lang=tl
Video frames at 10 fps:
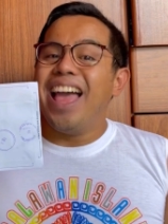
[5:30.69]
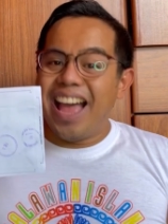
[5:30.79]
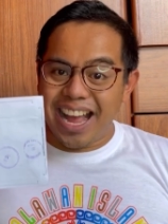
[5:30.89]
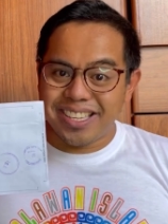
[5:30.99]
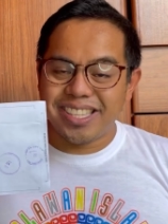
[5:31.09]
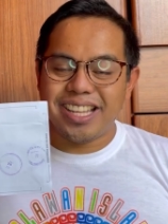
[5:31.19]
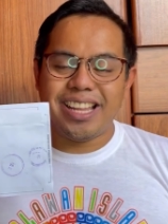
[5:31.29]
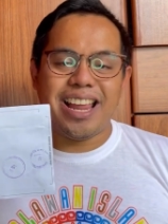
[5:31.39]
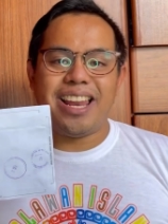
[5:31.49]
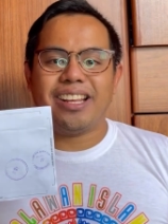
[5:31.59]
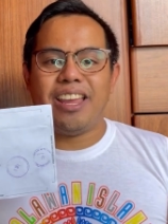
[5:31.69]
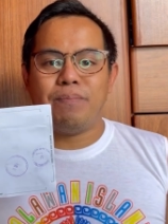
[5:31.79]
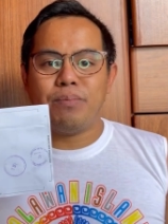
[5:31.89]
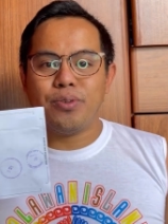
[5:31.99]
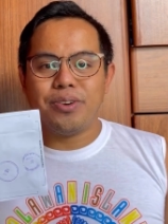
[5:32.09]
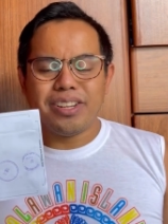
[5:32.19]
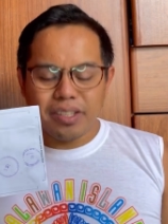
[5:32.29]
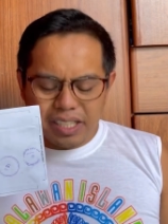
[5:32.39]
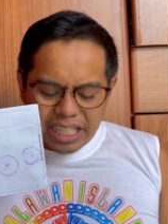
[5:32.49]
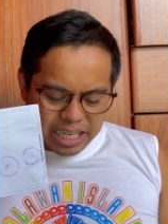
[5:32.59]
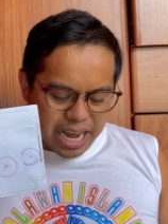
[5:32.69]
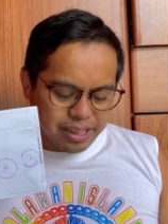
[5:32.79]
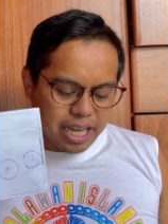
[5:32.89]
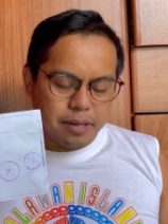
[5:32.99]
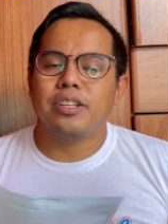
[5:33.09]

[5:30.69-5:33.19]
ads na nilalagay po link natin.